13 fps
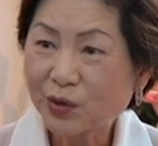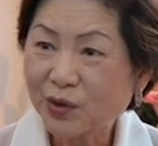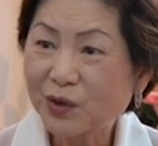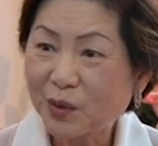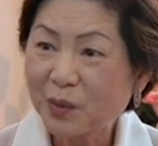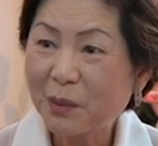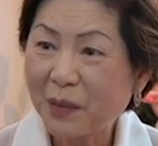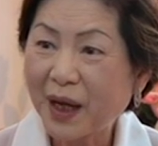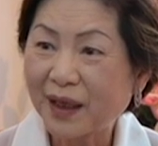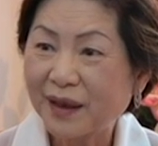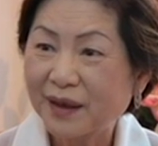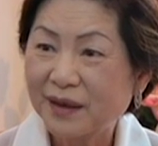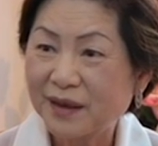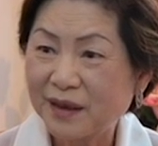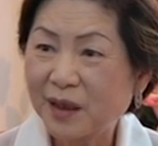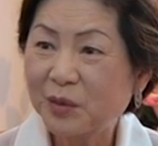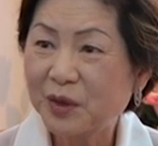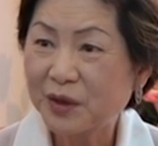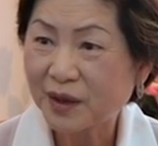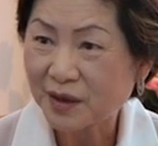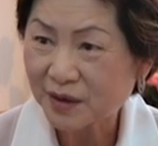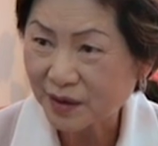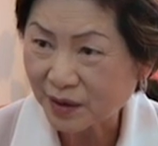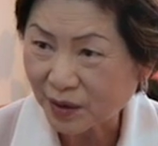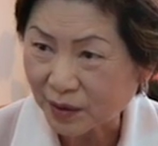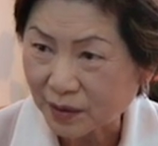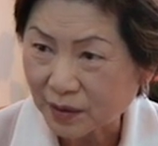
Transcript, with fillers: そのまま稲森先生の